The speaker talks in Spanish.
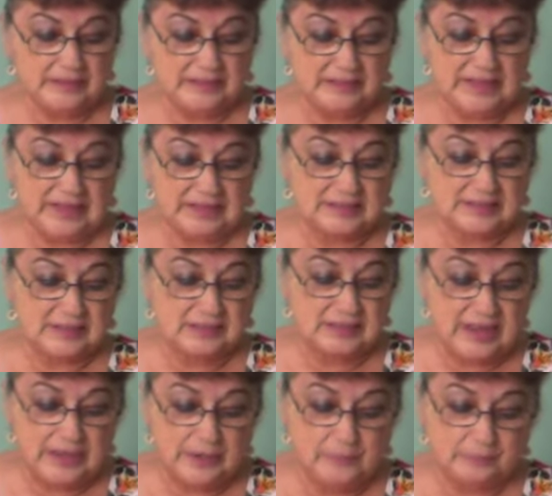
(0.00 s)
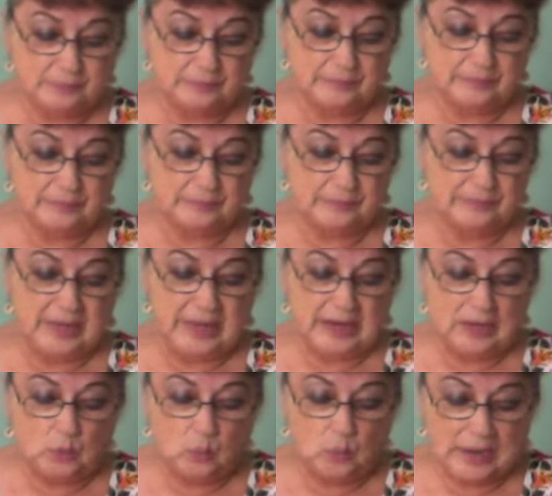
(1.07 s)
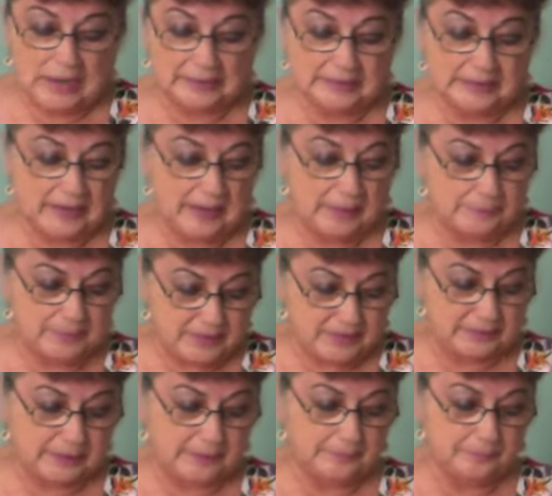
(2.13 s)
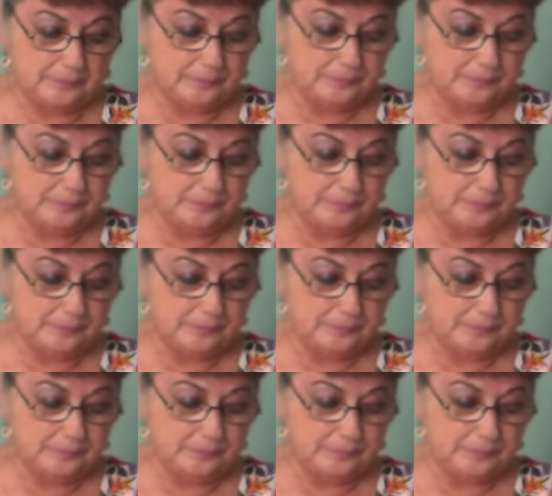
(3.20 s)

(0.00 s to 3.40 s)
Decidieron el lugar de la piedra.